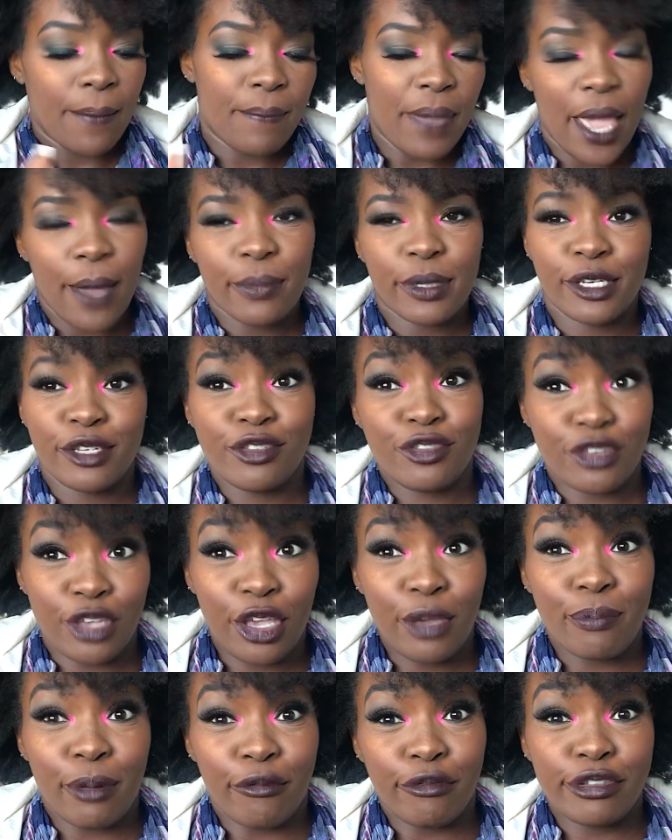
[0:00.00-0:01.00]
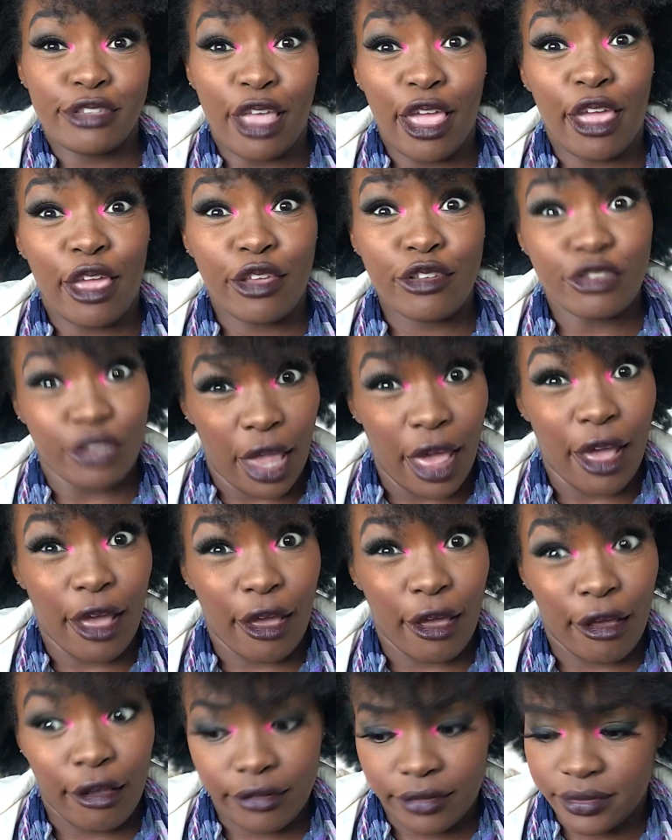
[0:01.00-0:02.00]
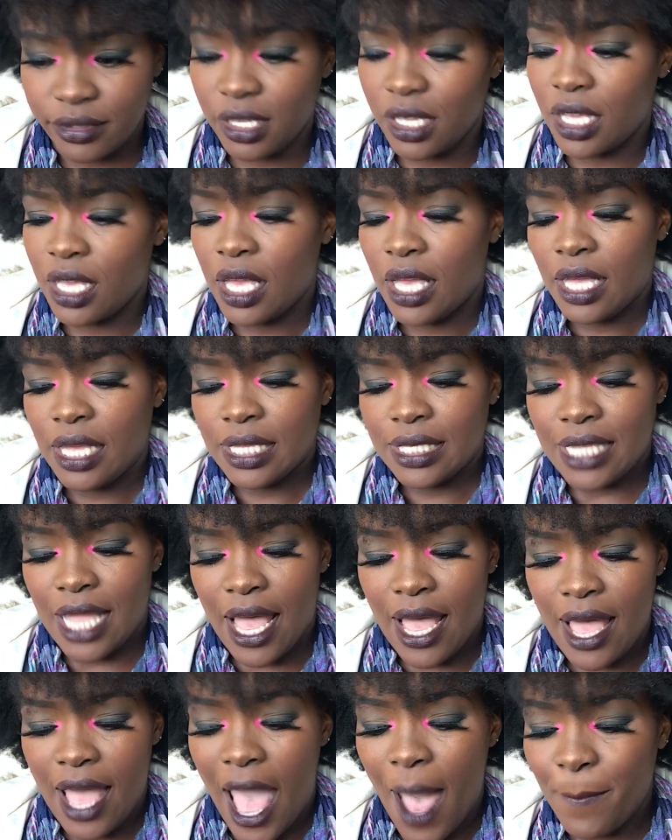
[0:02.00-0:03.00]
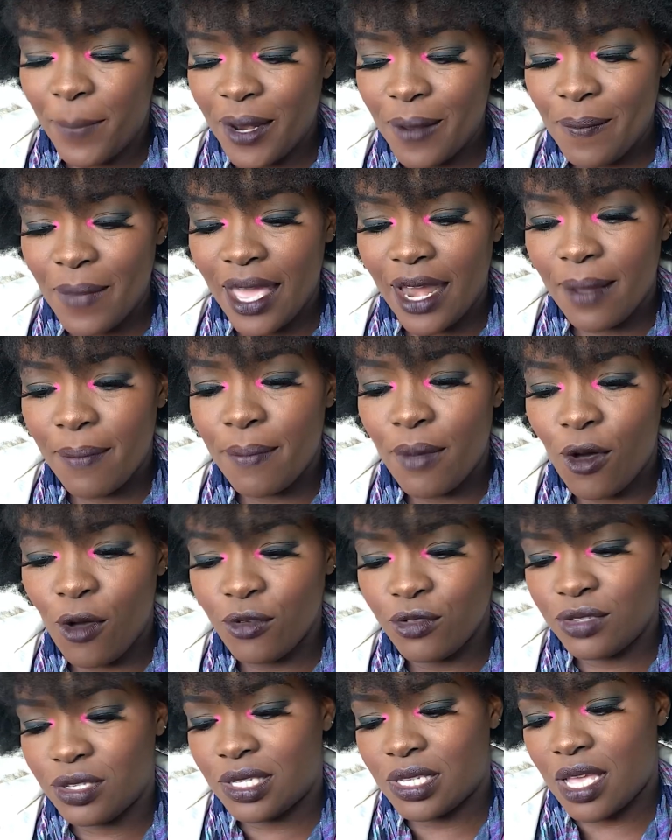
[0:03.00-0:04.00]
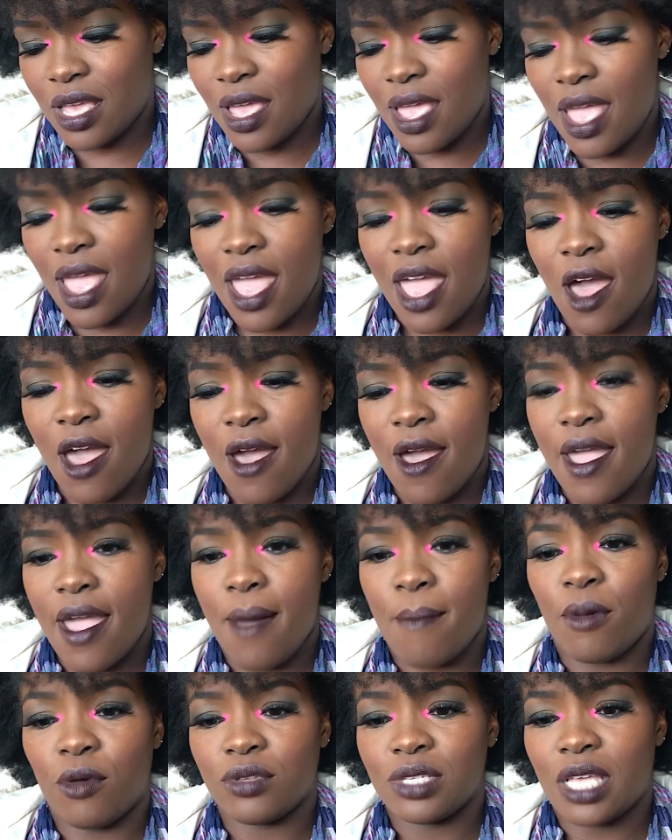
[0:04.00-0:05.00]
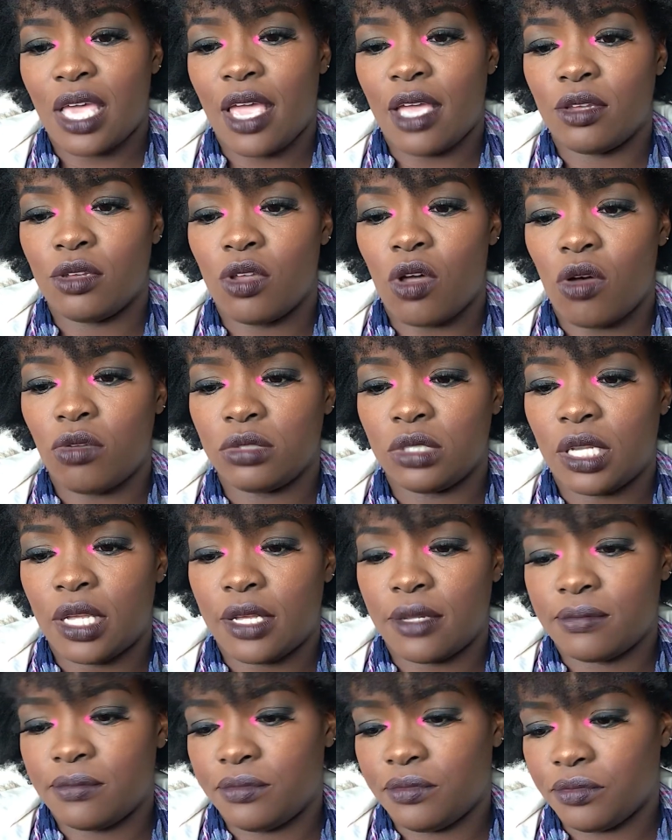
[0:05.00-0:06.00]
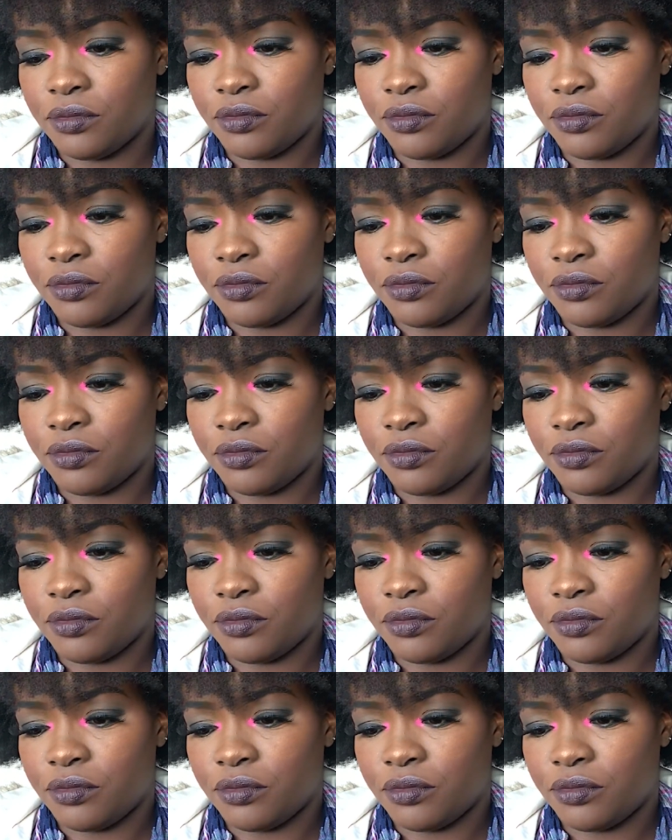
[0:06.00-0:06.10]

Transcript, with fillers: bem bonitinho pra vocês lá, tá? A primeira bolsa é a é bolsa redonda